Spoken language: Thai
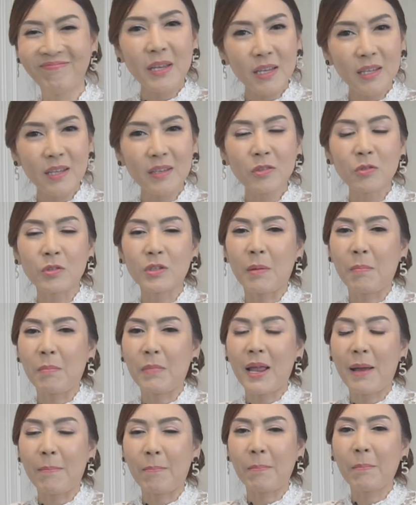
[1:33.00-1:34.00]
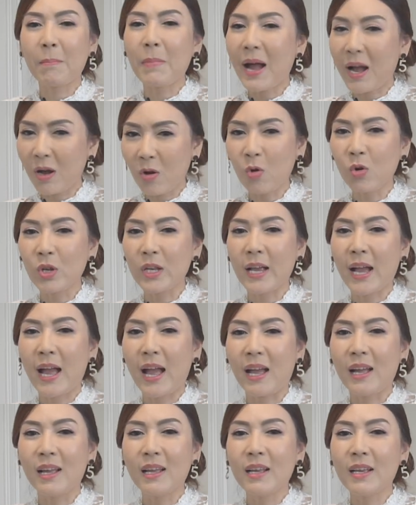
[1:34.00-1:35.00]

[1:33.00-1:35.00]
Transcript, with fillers: ดีที่สุดสำหรับบางคนค่ะ